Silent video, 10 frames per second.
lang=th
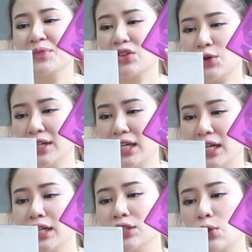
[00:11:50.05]
ตัวนี้
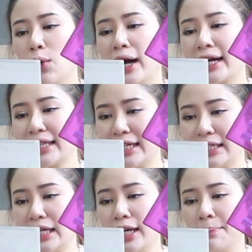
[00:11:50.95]
คือตัว
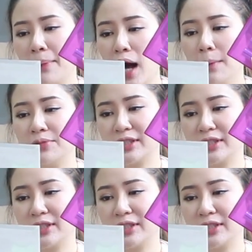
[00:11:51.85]
Clinique Pop